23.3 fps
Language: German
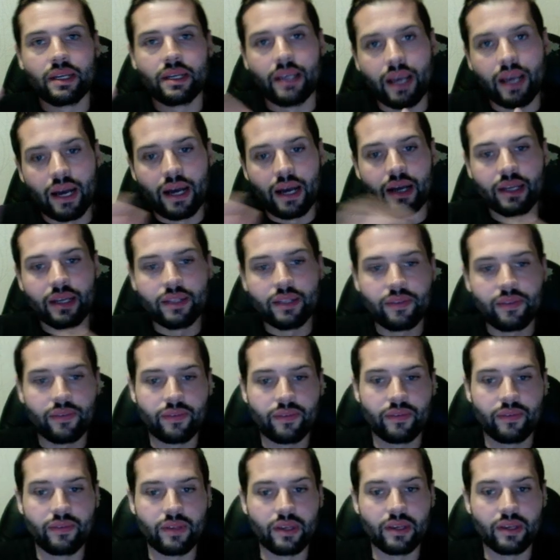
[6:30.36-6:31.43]
ja,
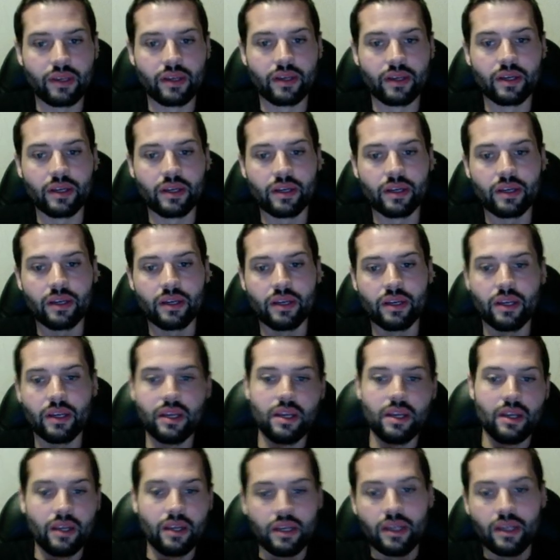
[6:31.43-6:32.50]
ist äh,
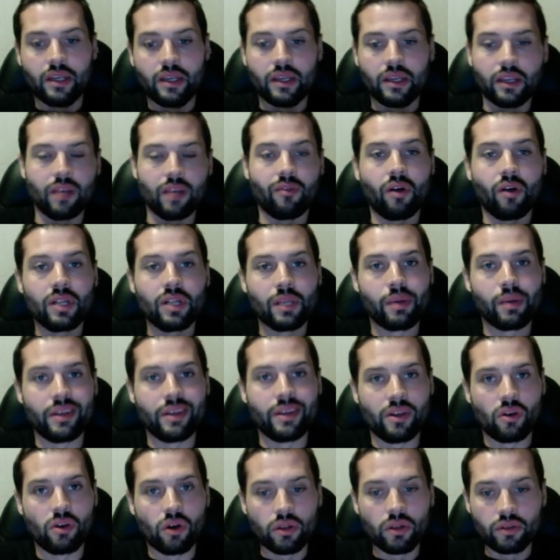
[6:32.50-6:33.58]
gewollt, aber nicht
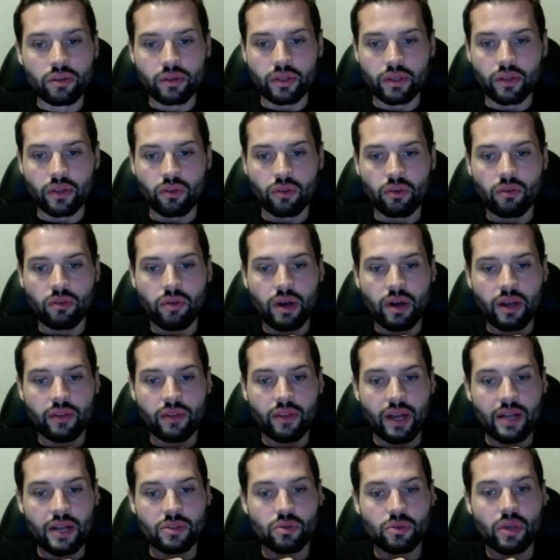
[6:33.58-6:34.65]
gekonnt, äh, so quasi.
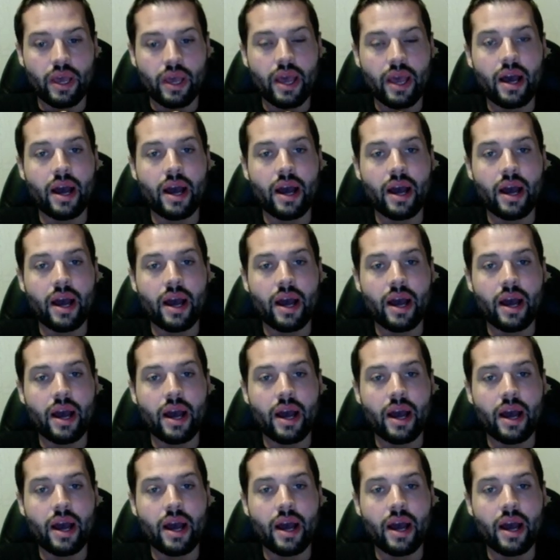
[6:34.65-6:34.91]
Also eher